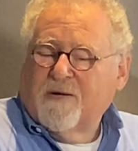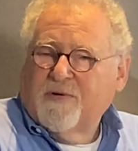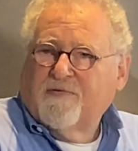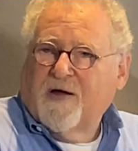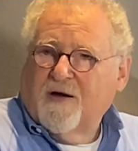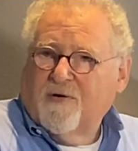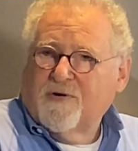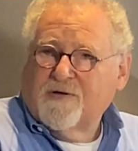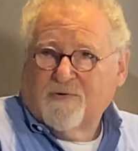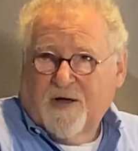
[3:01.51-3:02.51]
damit war er auch
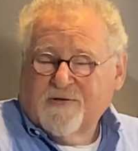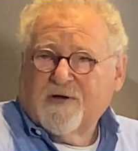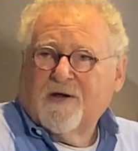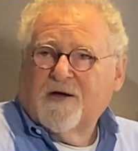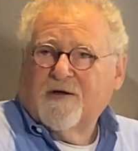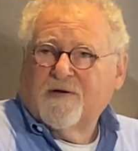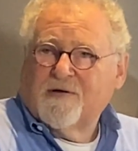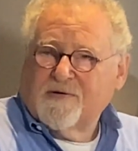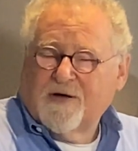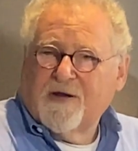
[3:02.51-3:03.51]
nicht so ganz alleine.
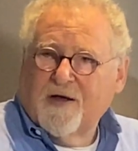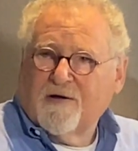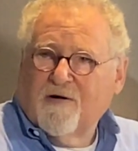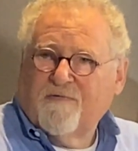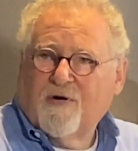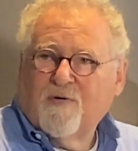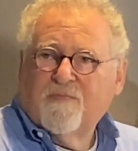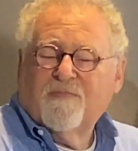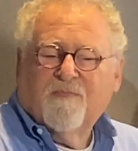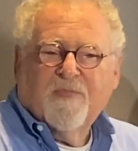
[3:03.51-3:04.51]
Das erklärt auch,
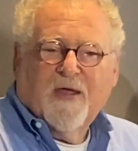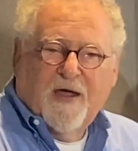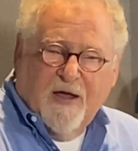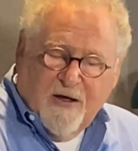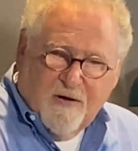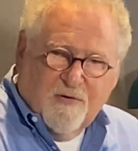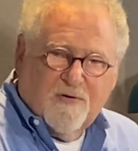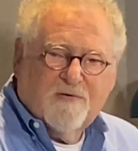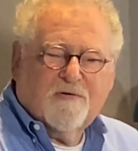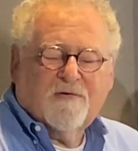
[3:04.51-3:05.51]
warum er
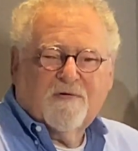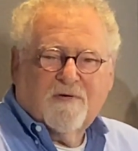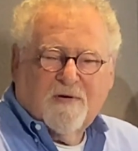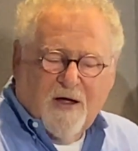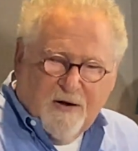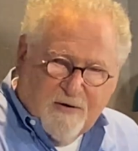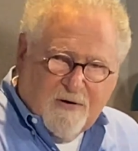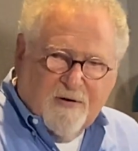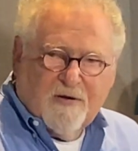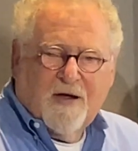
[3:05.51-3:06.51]
und
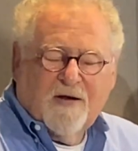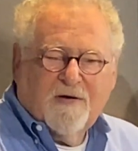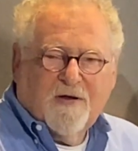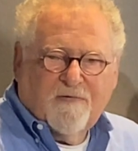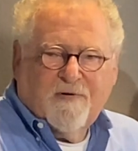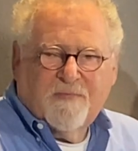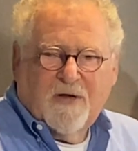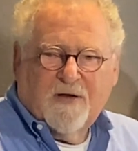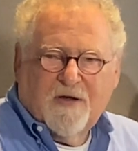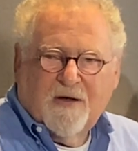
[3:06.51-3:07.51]
andere Teile der
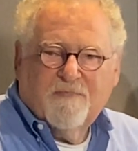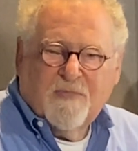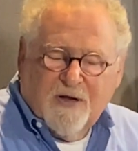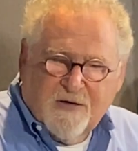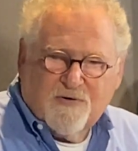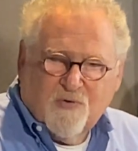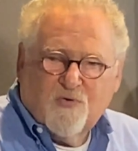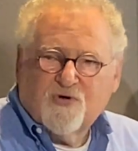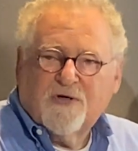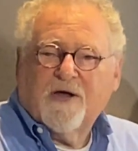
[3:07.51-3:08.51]
Familie eben nicht so
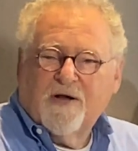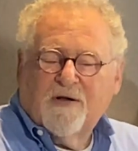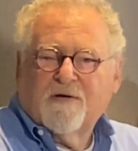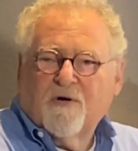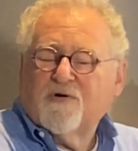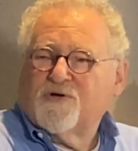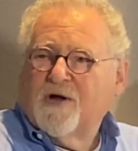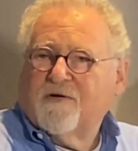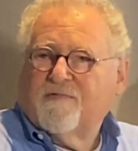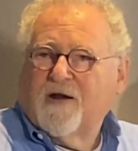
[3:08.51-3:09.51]
schnell
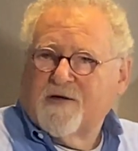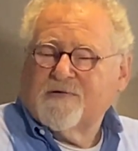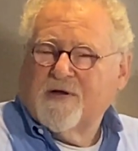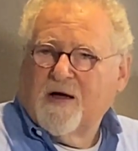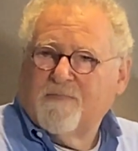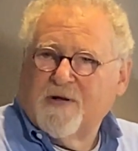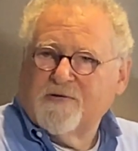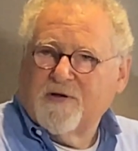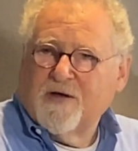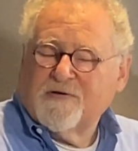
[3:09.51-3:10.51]
Deutschland verlassen haben, als
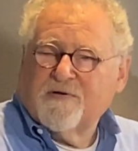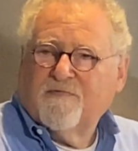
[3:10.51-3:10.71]
die ersten